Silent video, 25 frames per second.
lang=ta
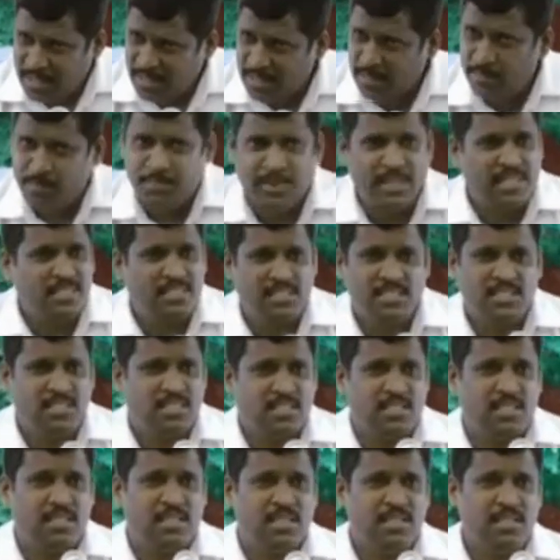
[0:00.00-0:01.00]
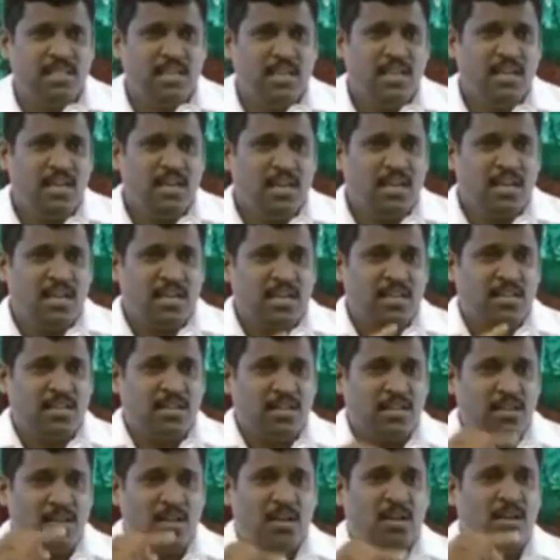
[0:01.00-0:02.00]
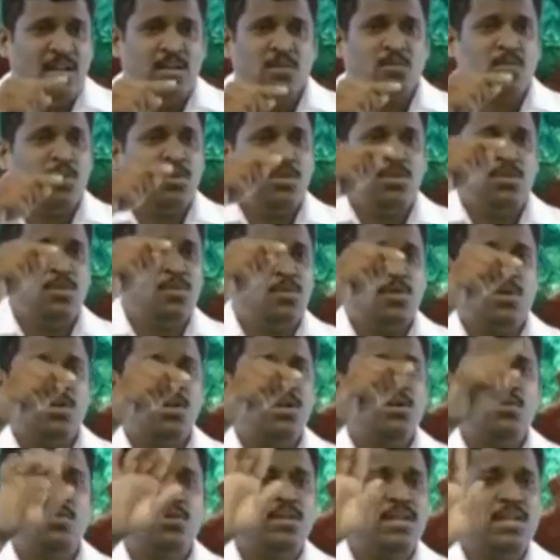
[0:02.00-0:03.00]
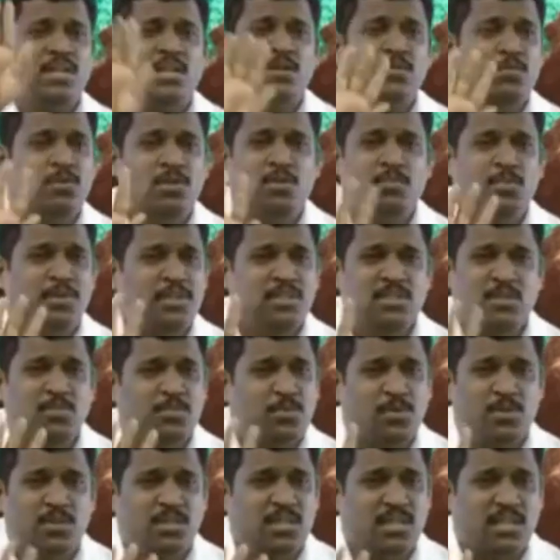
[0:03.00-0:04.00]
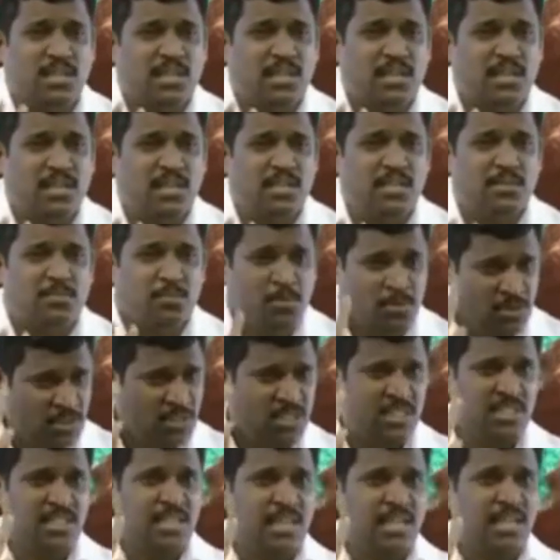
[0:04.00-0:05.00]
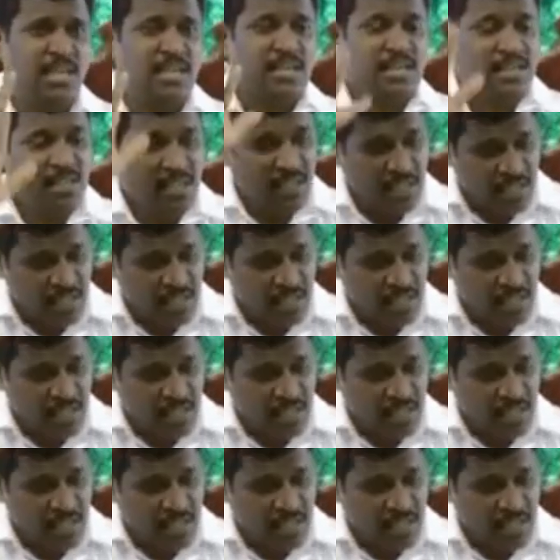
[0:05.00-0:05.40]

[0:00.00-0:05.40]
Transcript: மணி நேரம் பேசி நான் ஒன்றும் உங்கள் நோயெல்லாம் குணப்படுத்த போகிறதில்ல புரிஞ்சுக்குங்க